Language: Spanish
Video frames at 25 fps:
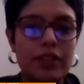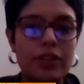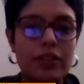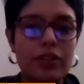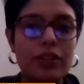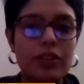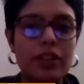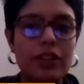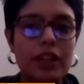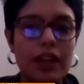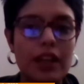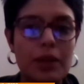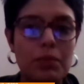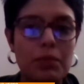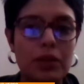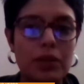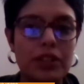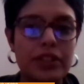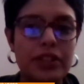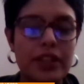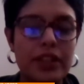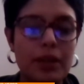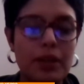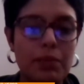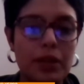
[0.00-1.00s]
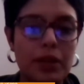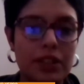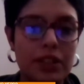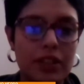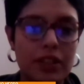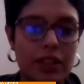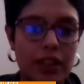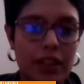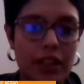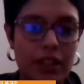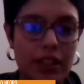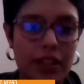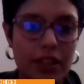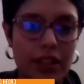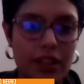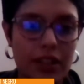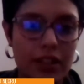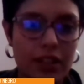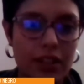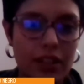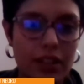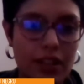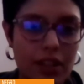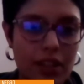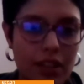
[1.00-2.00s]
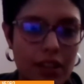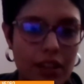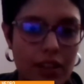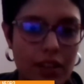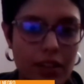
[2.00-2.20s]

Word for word: en el interior se da, en el